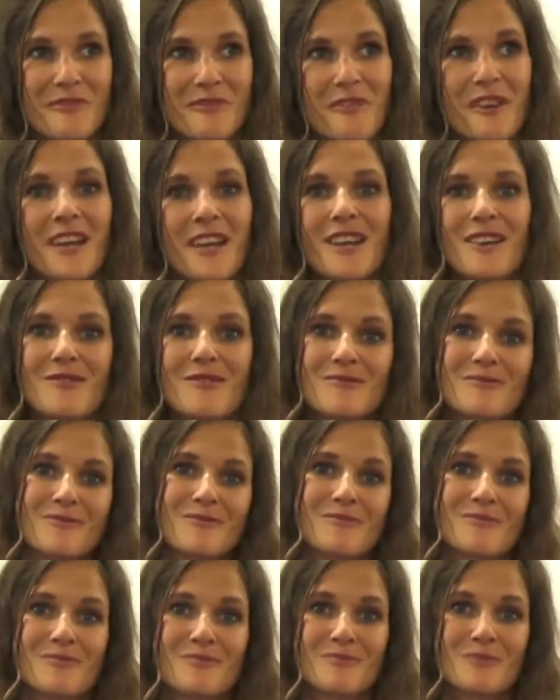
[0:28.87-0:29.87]
viel,
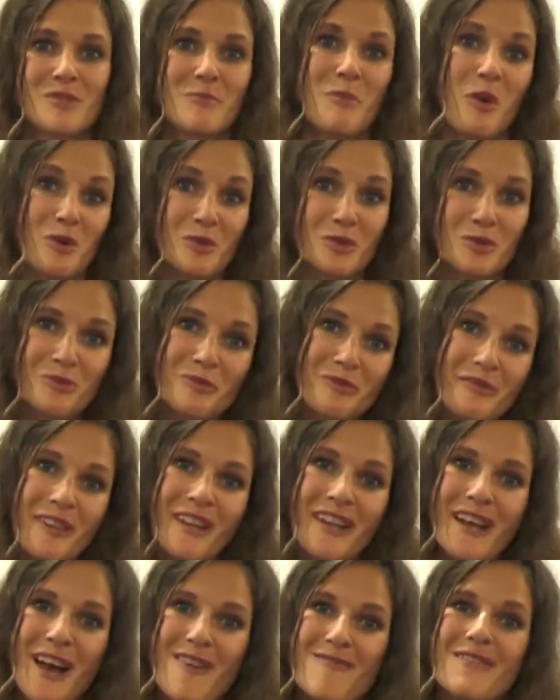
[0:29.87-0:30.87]
es braucht schon
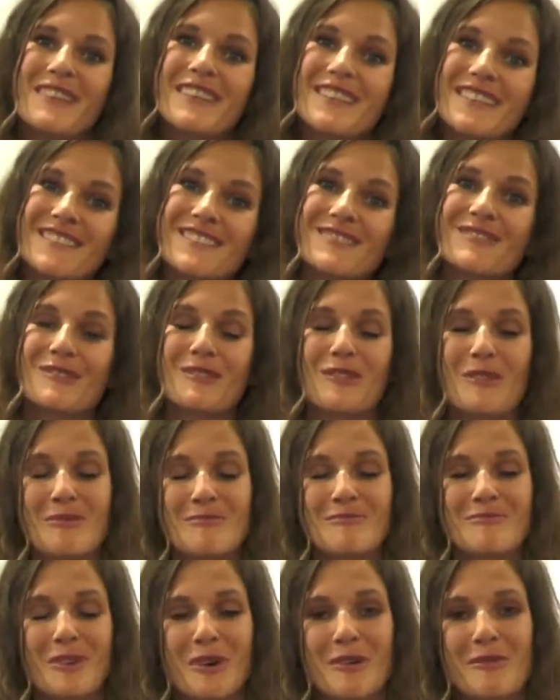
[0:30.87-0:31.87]
viel, aber nicht,
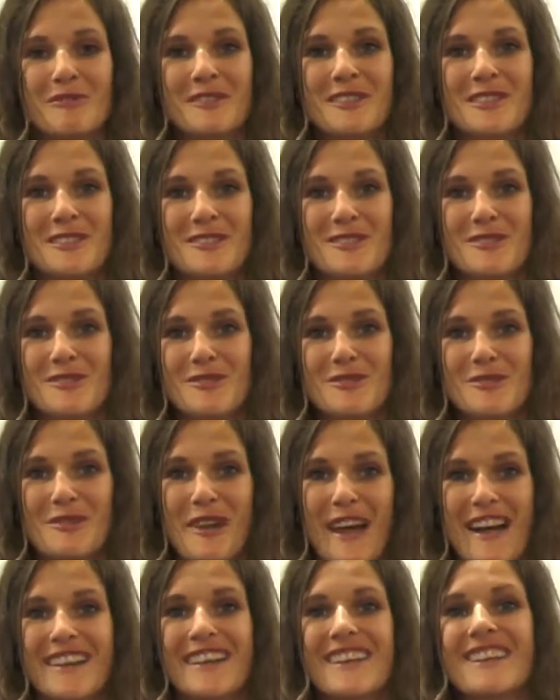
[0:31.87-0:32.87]
oft nicht so
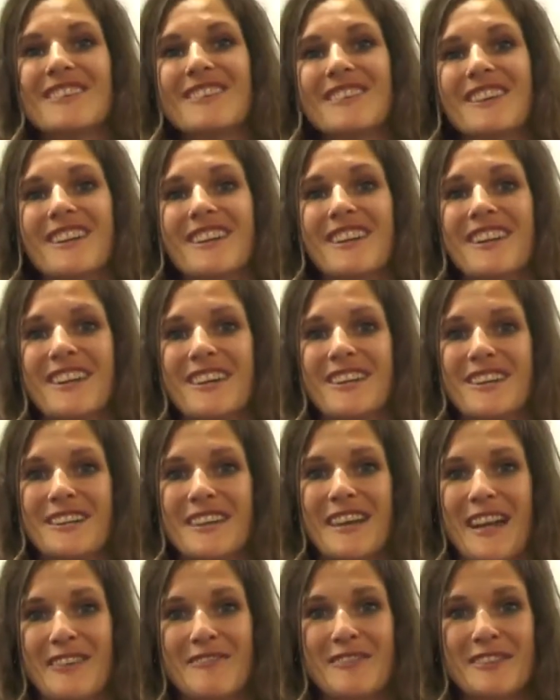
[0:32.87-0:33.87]
lange
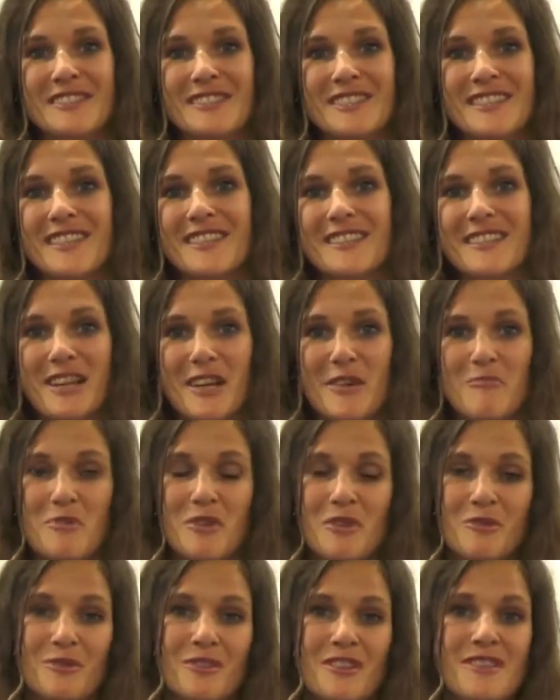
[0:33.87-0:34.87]
langfristige
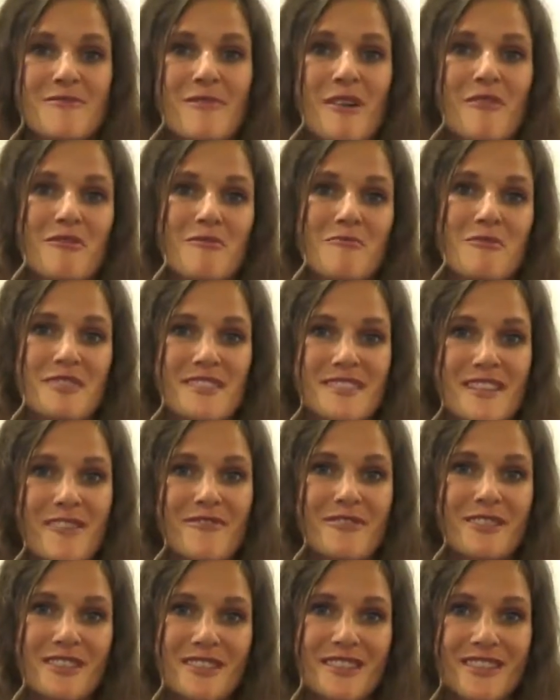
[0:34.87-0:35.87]
Therapien. Und das war für mich
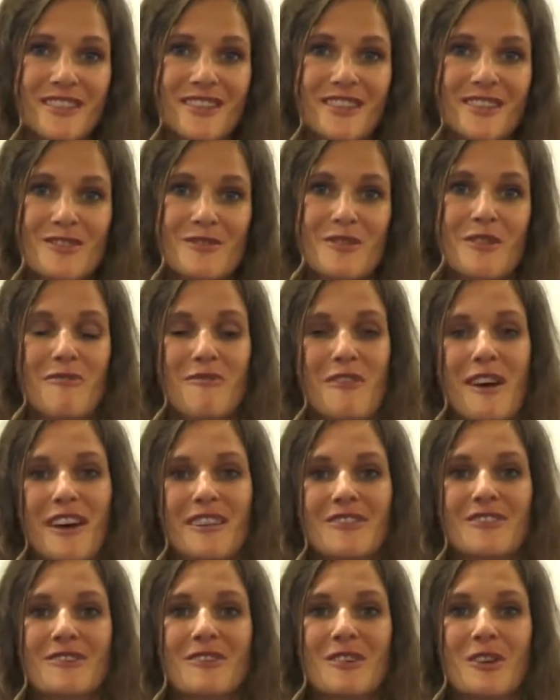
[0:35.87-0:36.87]
sehr wichtig, hier zu
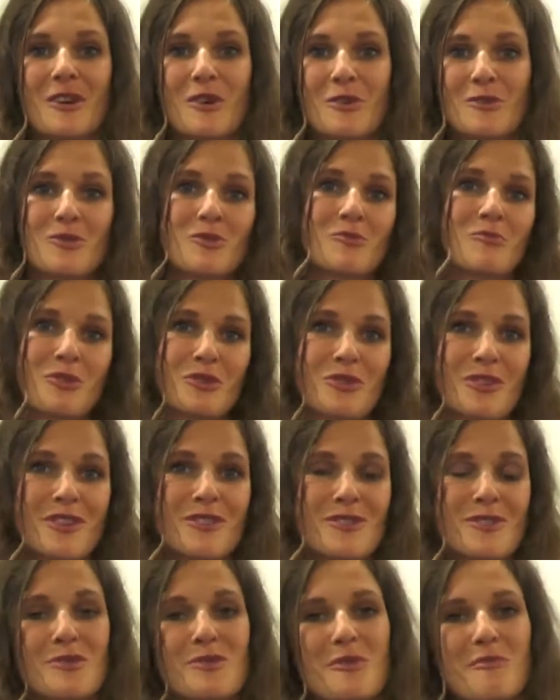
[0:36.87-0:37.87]
erfahren, und so möchte
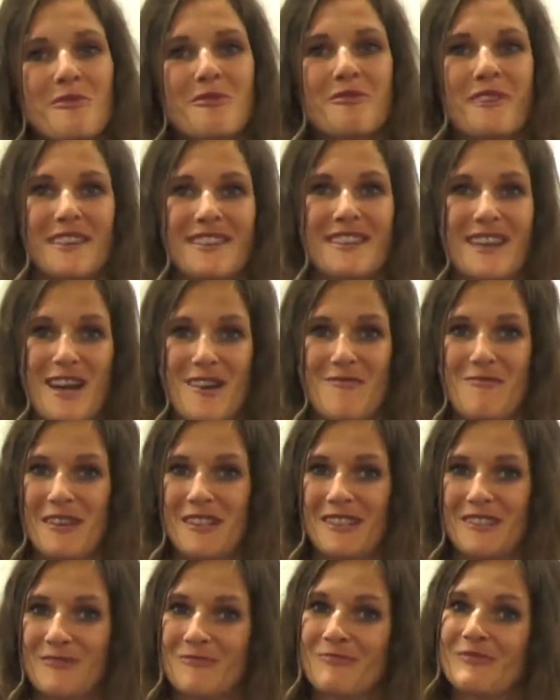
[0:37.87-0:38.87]
ich in Zukunft
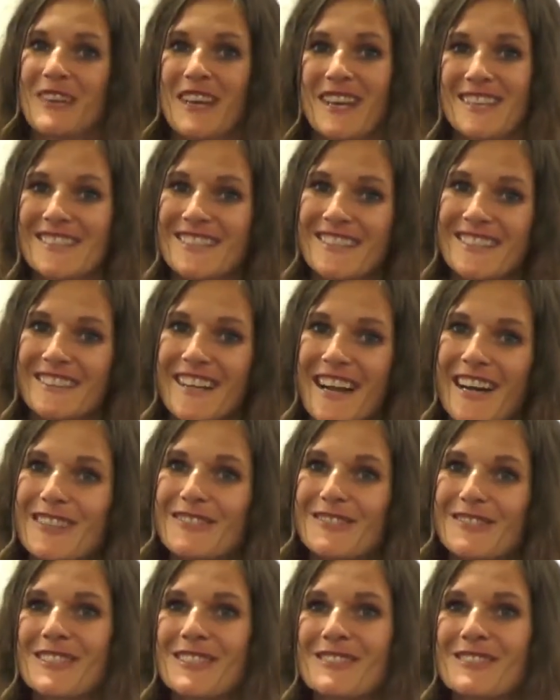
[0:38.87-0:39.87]
weiterarbeiten. Herzlichen
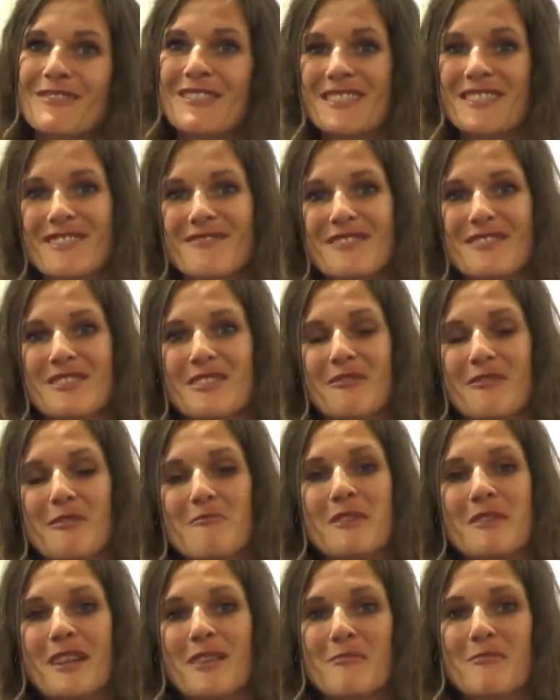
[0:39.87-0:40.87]
Dank für das Wissen, was ich
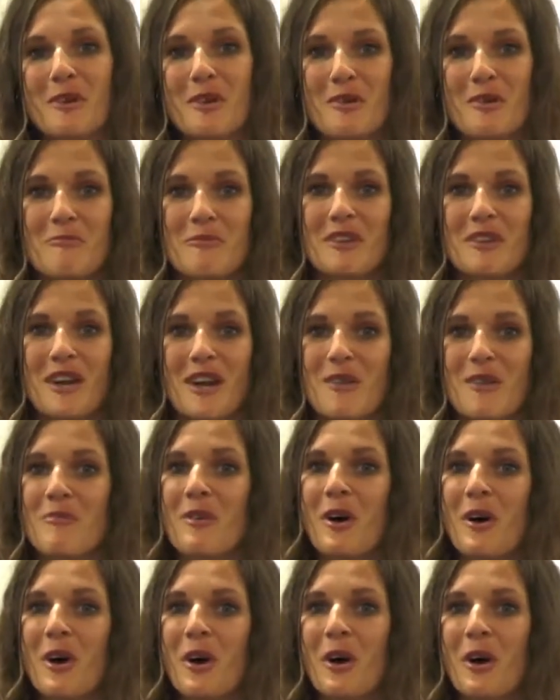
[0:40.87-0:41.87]
vermittelt bekommen habe
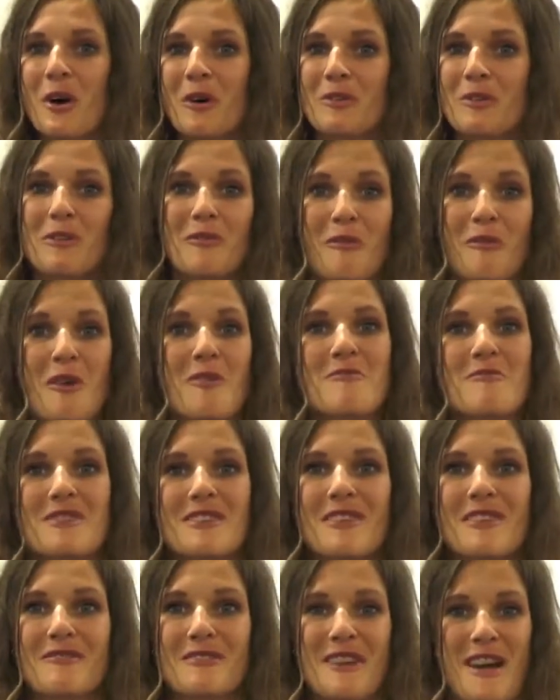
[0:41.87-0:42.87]
und ich freue
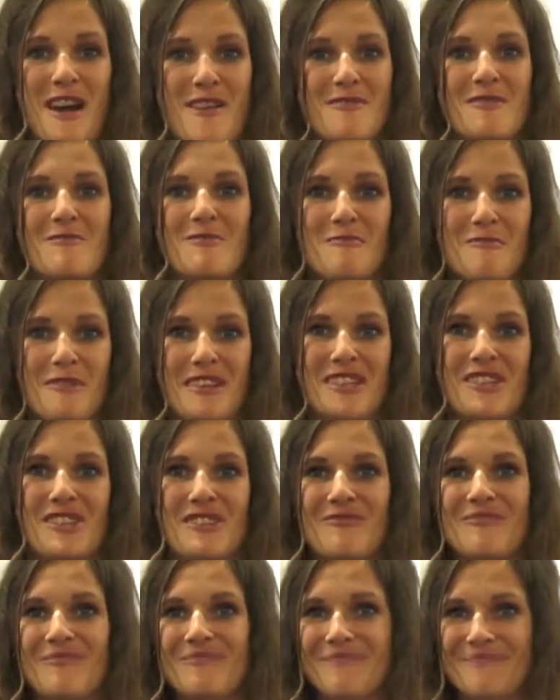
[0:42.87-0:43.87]
mich auf die Arbeit mit
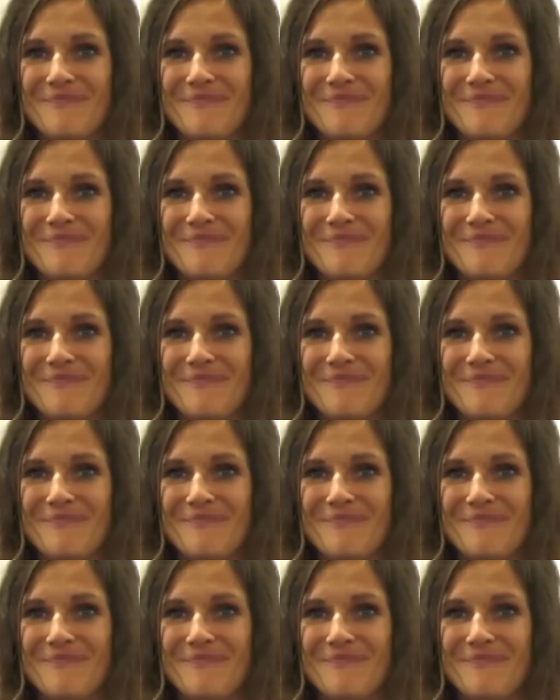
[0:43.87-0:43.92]
Menschen.